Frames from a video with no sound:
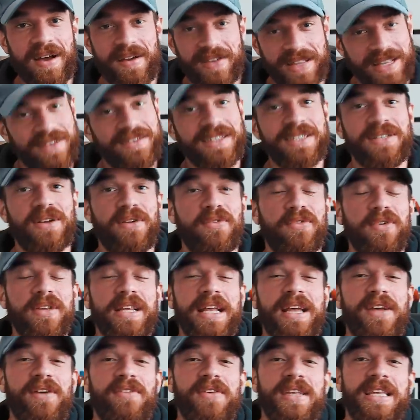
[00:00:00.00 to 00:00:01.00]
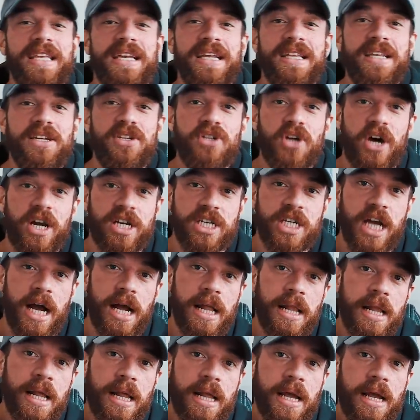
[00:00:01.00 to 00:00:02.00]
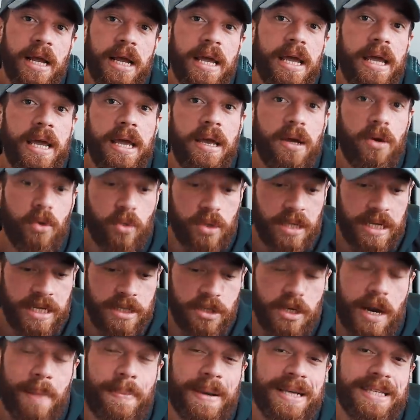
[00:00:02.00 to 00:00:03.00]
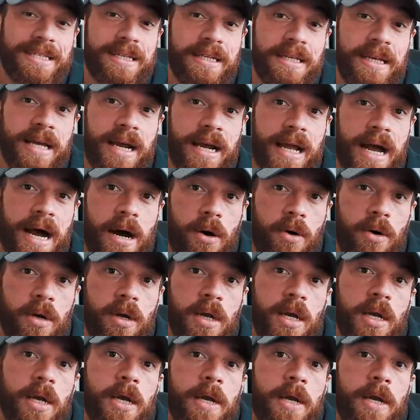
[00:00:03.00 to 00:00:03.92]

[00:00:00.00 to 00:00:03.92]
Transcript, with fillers: avete visto al full day of eating di Giorgia, e utilizzo la pasta di cacao.